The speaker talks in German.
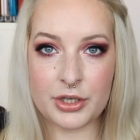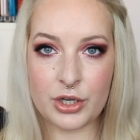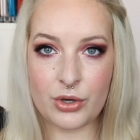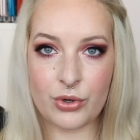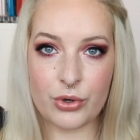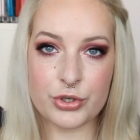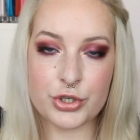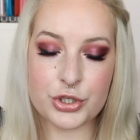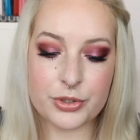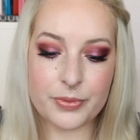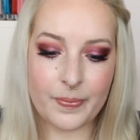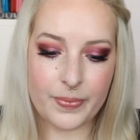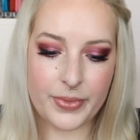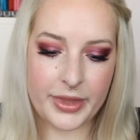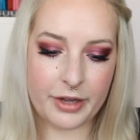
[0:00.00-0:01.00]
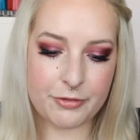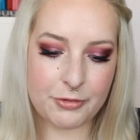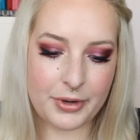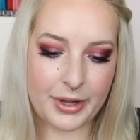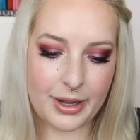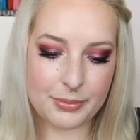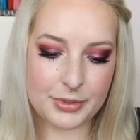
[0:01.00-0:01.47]
gelauncht.
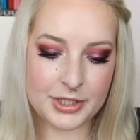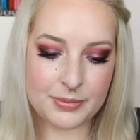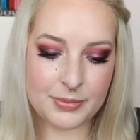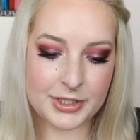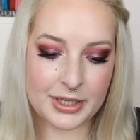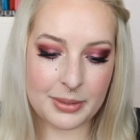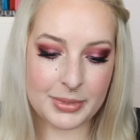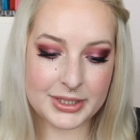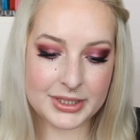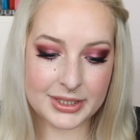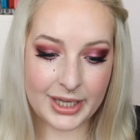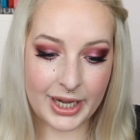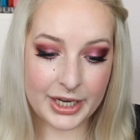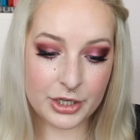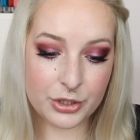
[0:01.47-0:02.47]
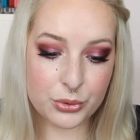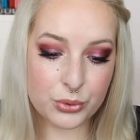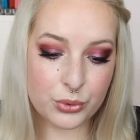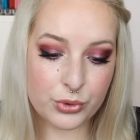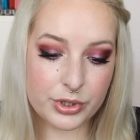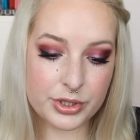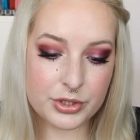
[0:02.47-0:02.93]
Davon habe ich mir damals keine
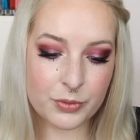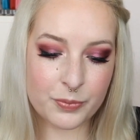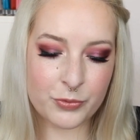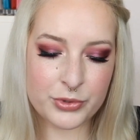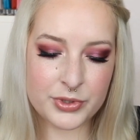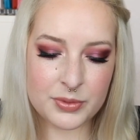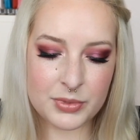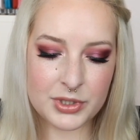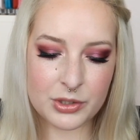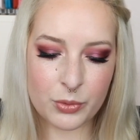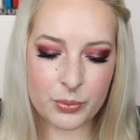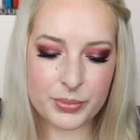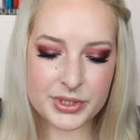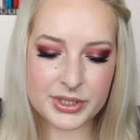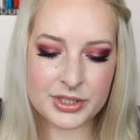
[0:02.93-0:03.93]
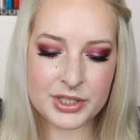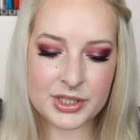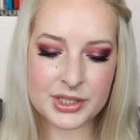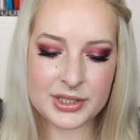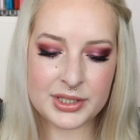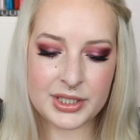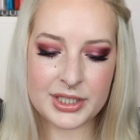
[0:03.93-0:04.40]
geholt, obwohl sie mich auch ein bisschen
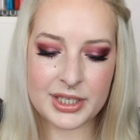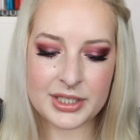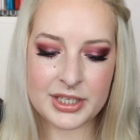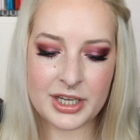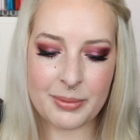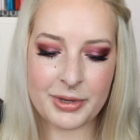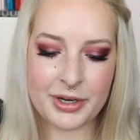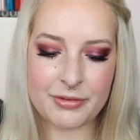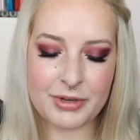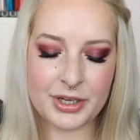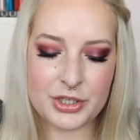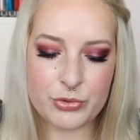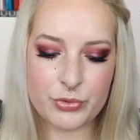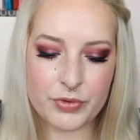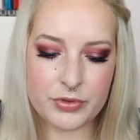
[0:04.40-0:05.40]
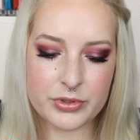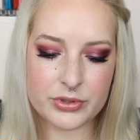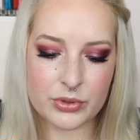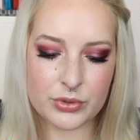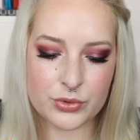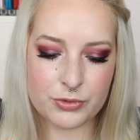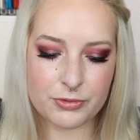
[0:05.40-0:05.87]
interessiert hatten, aber da waren die Reviews
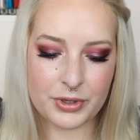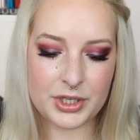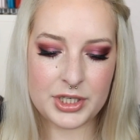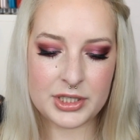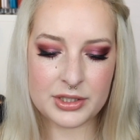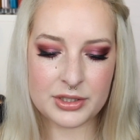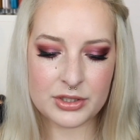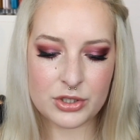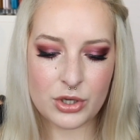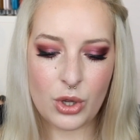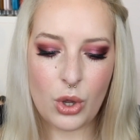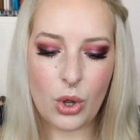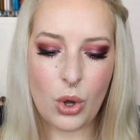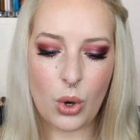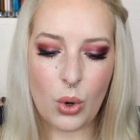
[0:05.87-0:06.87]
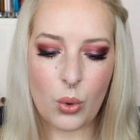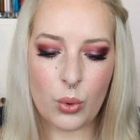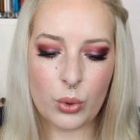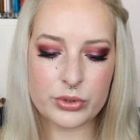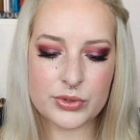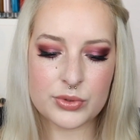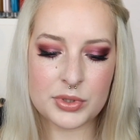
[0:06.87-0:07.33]
doch so vernichtend.
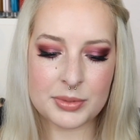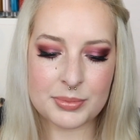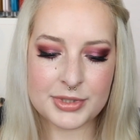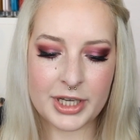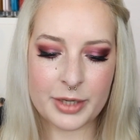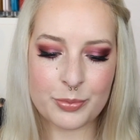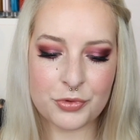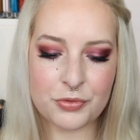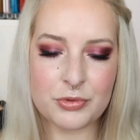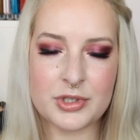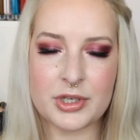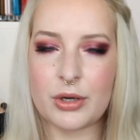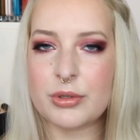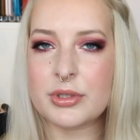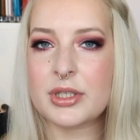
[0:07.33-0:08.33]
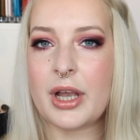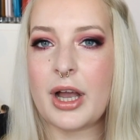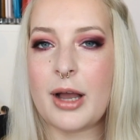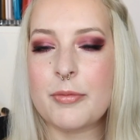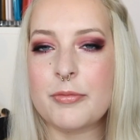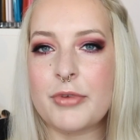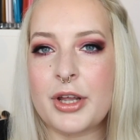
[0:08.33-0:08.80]
Und zu dem Zeitpunkt, wo sie
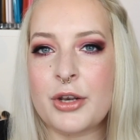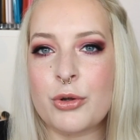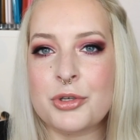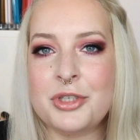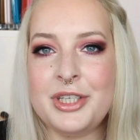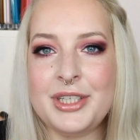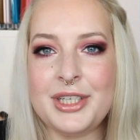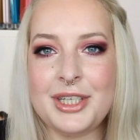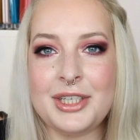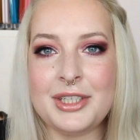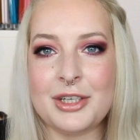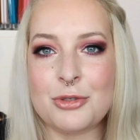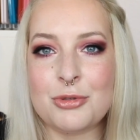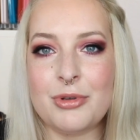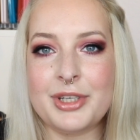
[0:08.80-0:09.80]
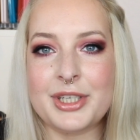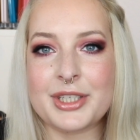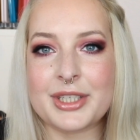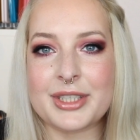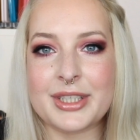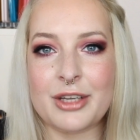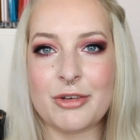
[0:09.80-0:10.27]
rauskamen, waren auch die, die ich natürlich
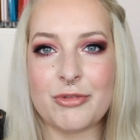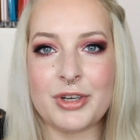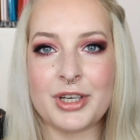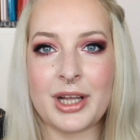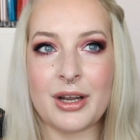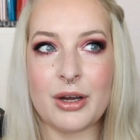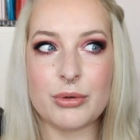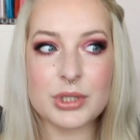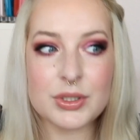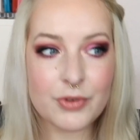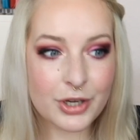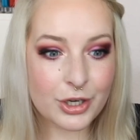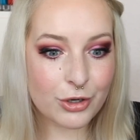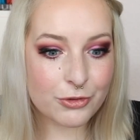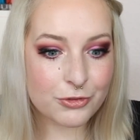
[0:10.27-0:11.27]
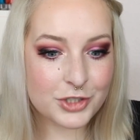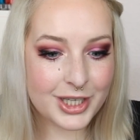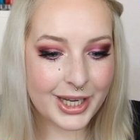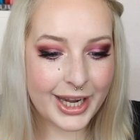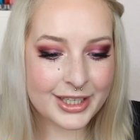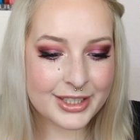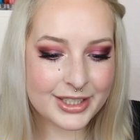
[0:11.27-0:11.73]
interessant fand, alle ausverkauft
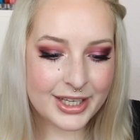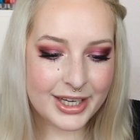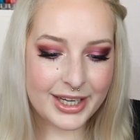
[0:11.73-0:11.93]
direkt.